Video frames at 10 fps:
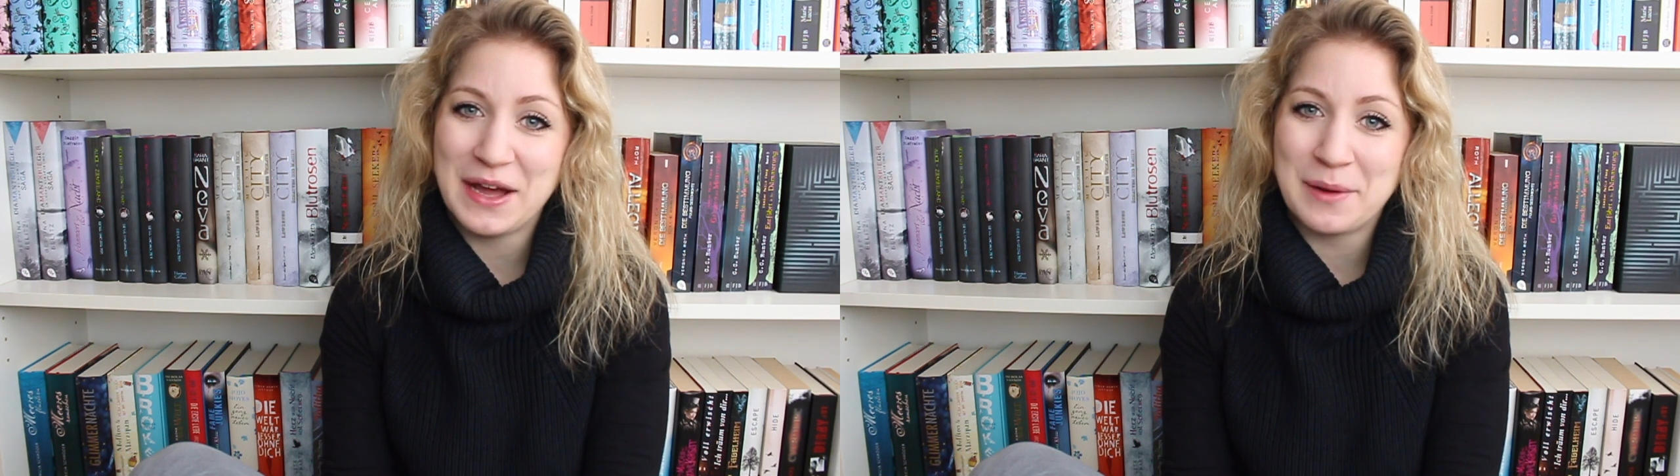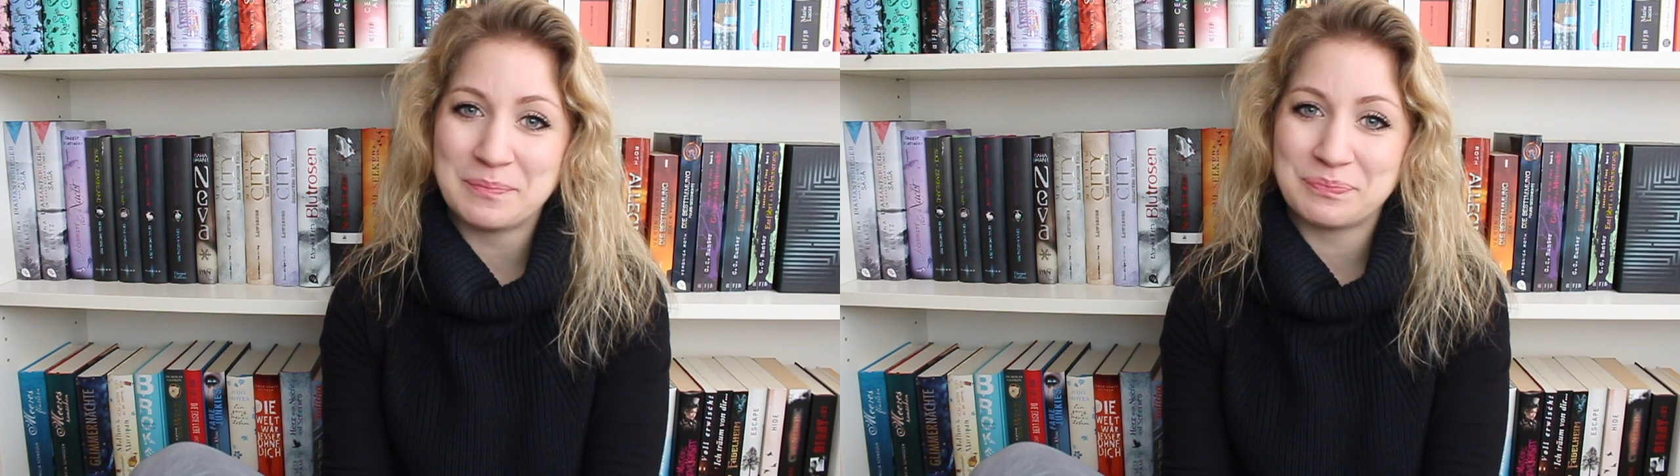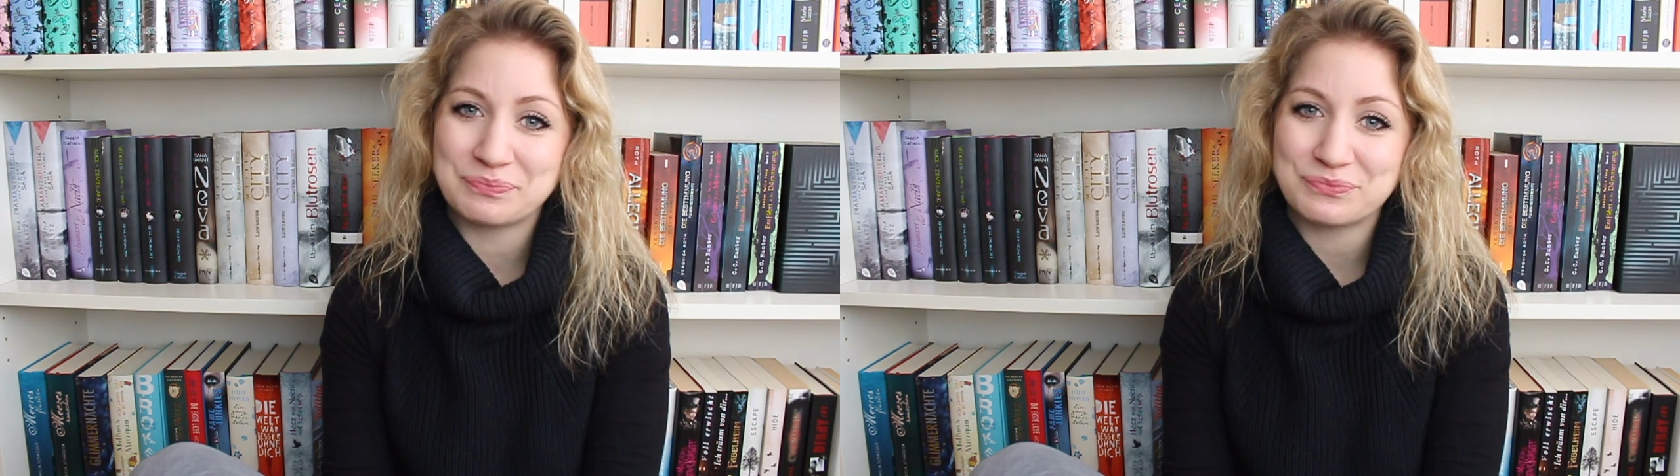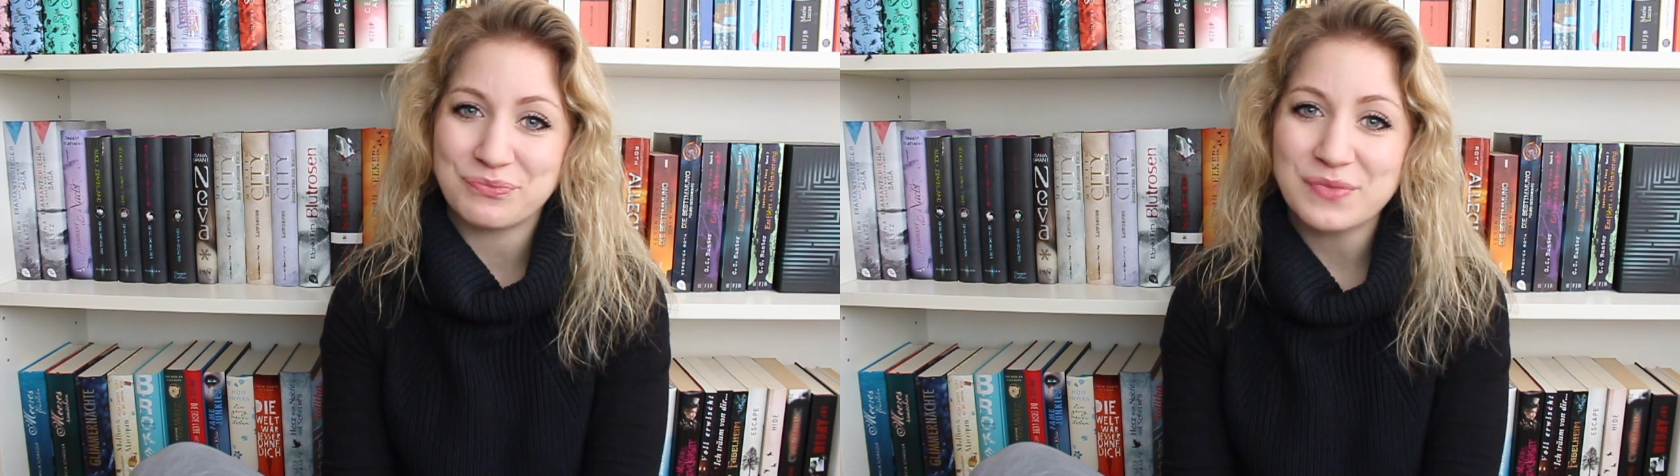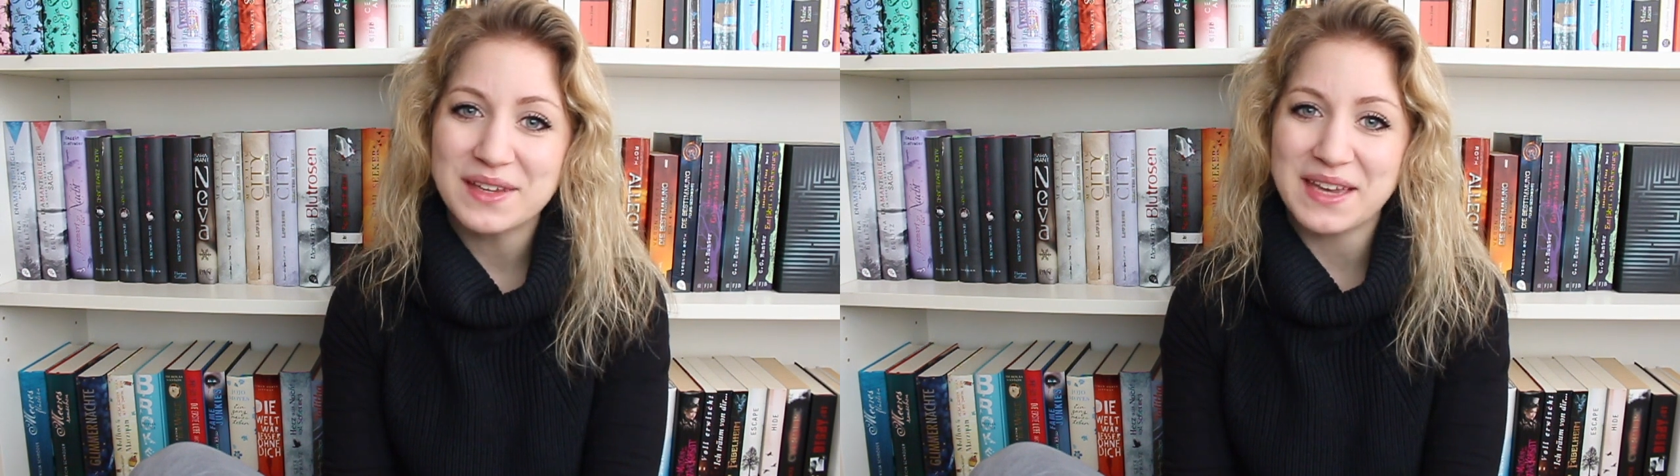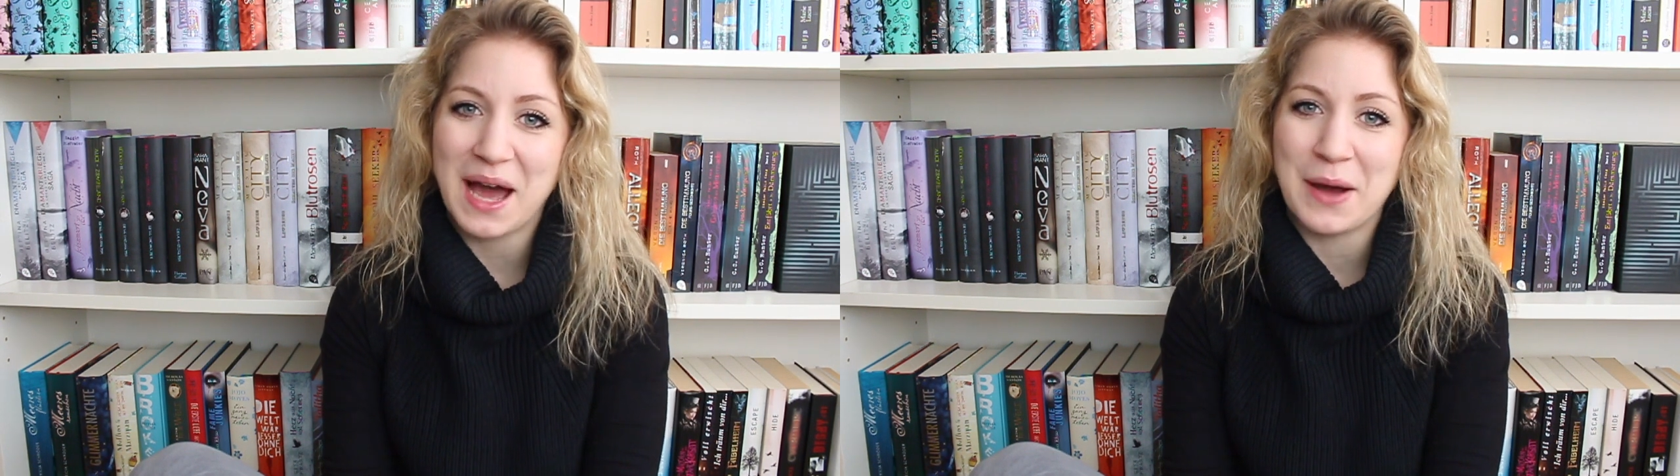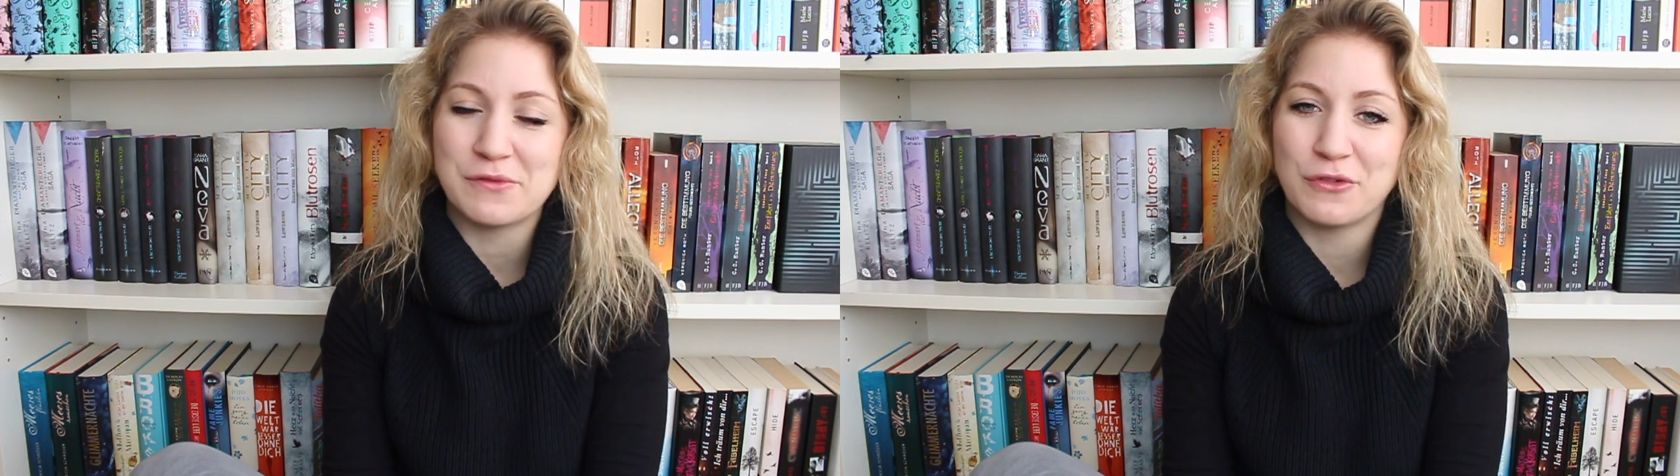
Ähm, ja,